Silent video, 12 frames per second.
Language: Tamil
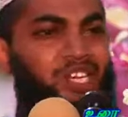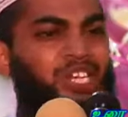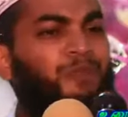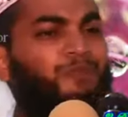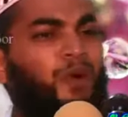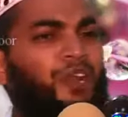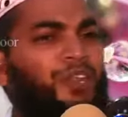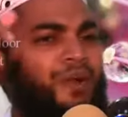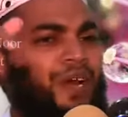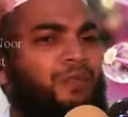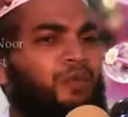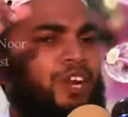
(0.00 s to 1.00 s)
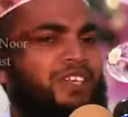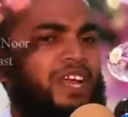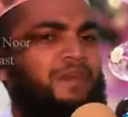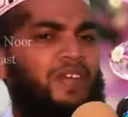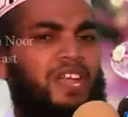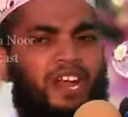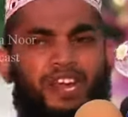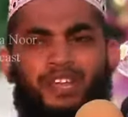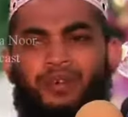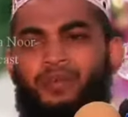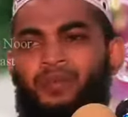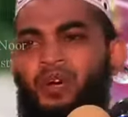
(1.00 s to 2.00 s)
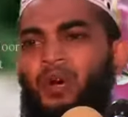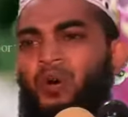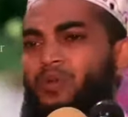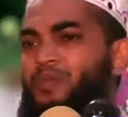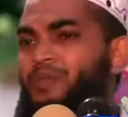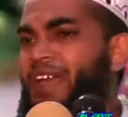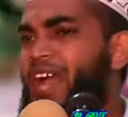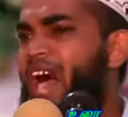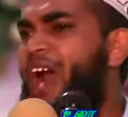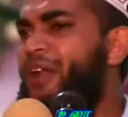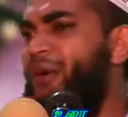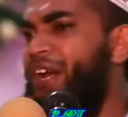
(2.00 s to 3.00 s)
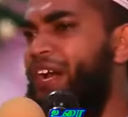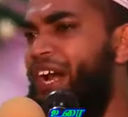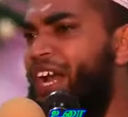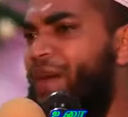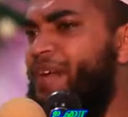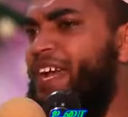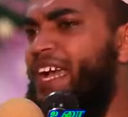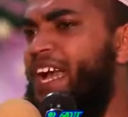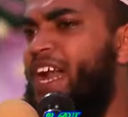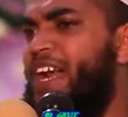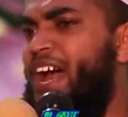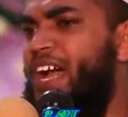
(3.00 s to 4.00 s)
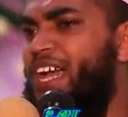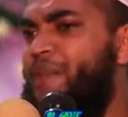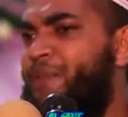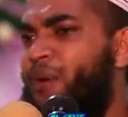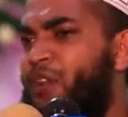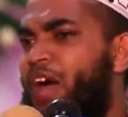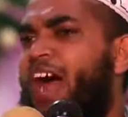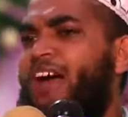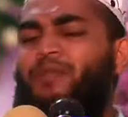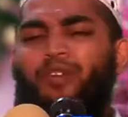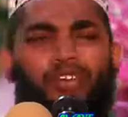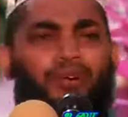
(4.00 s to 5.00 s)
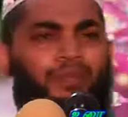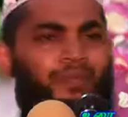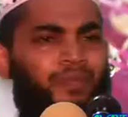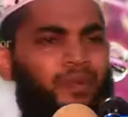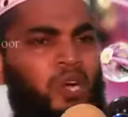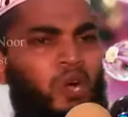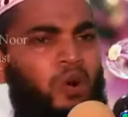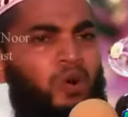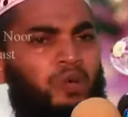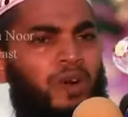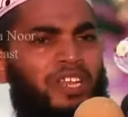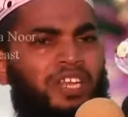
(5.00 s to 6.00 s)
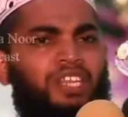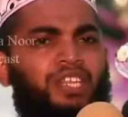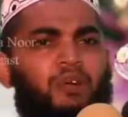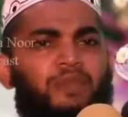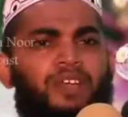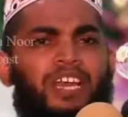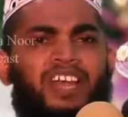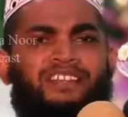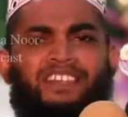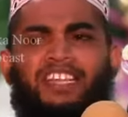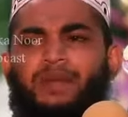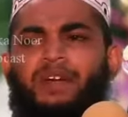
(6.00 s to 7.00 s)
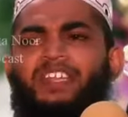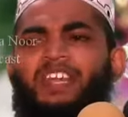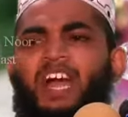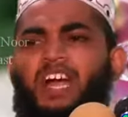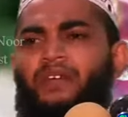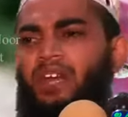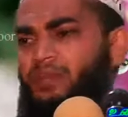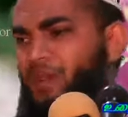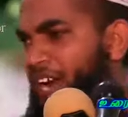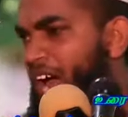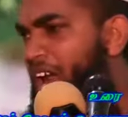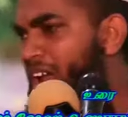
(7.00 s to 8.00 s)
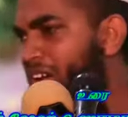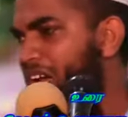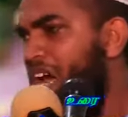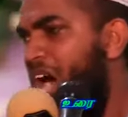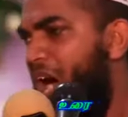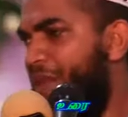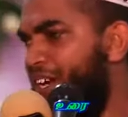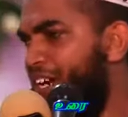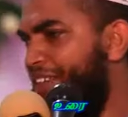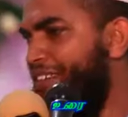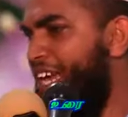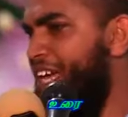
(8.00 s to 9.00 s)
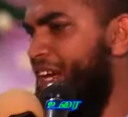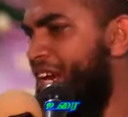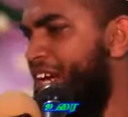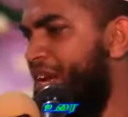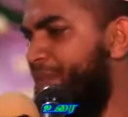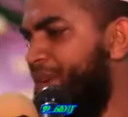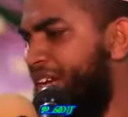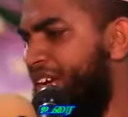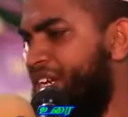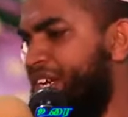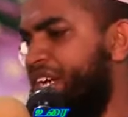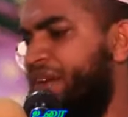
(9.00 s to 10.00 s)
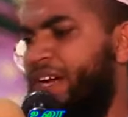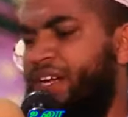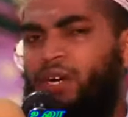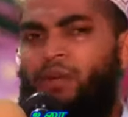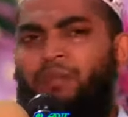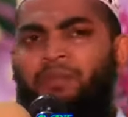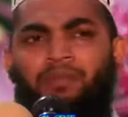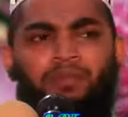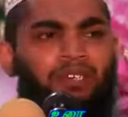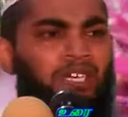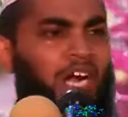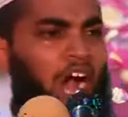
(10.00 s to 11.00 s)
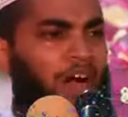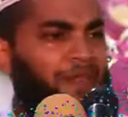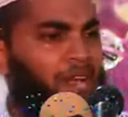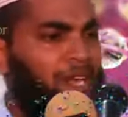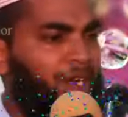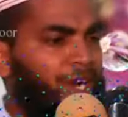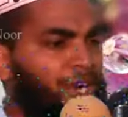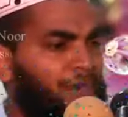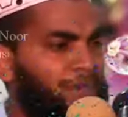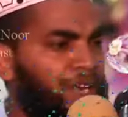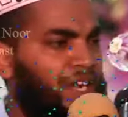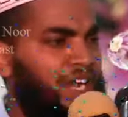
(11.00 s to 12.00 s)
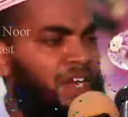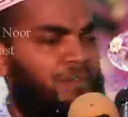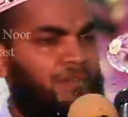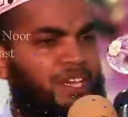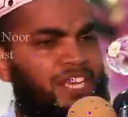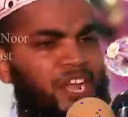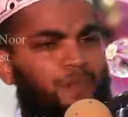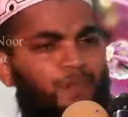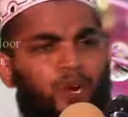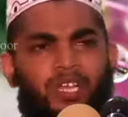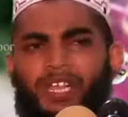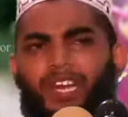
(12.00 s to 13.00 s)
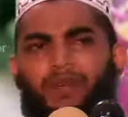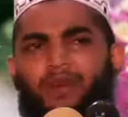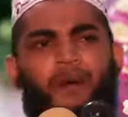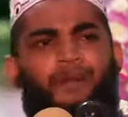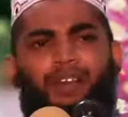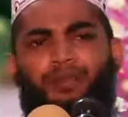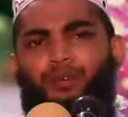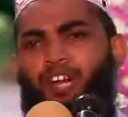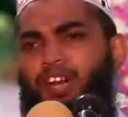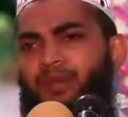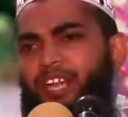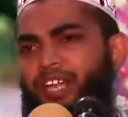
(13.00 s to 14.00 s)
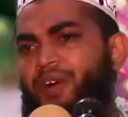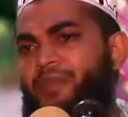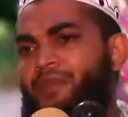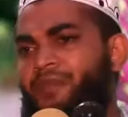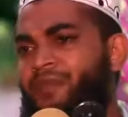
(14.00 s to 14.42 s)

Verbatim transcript: எப்பொழுது பரிபூர்ண தன்மையை அடையும் உண்மையான ஒரு இறை நம்பிக்கையாளனாக எப்பொழுது ஆக முடியும் ஒரு மனிதன் இந்த பூமியிலே சிறந்த மனிதனாக வேண்டும் என்றால் அவனிடத்திலே இறை நம்பிக்கை இருக்க வேண்டும் அந்த இறை நம்பிக்கை என்பது எப்பொழுது தெரியுமா பரிபூரணமடையும்